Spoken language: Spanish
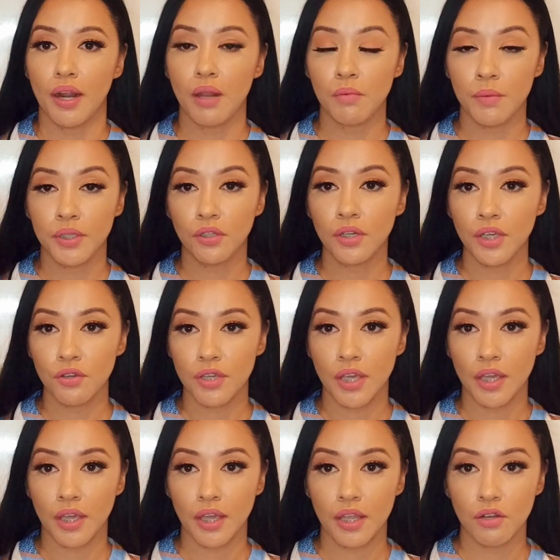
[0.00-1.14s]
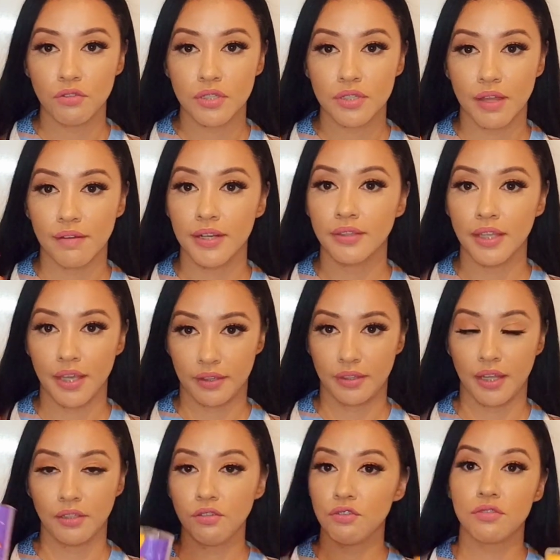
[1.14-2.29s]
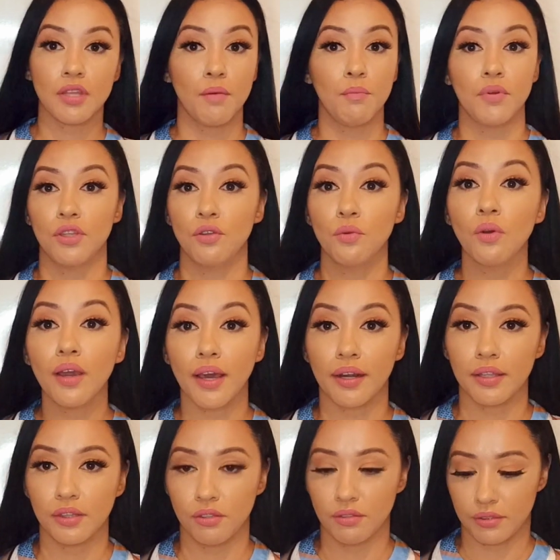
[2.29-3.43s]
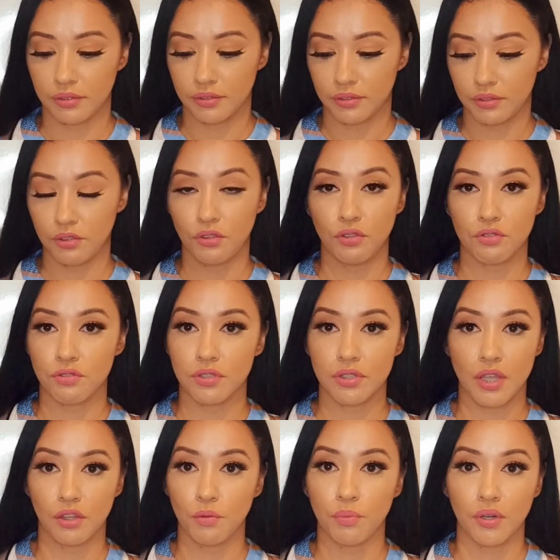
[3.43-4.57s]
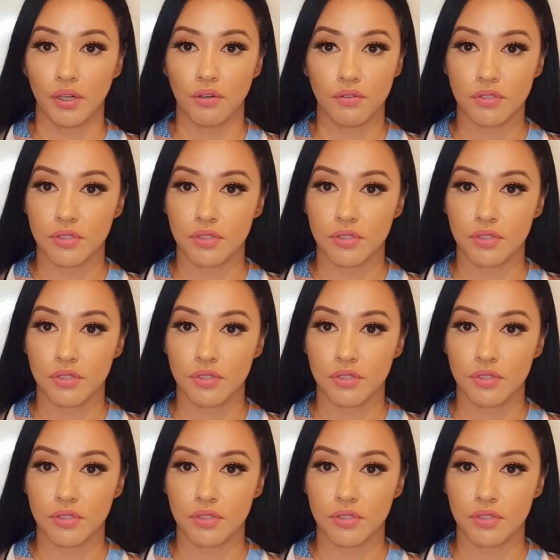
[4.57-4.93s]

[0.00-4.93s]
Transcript: Al momento que yo llegué, los estaban etiquetando y los estaban poniendo en un carrito. No entiendo por qué no los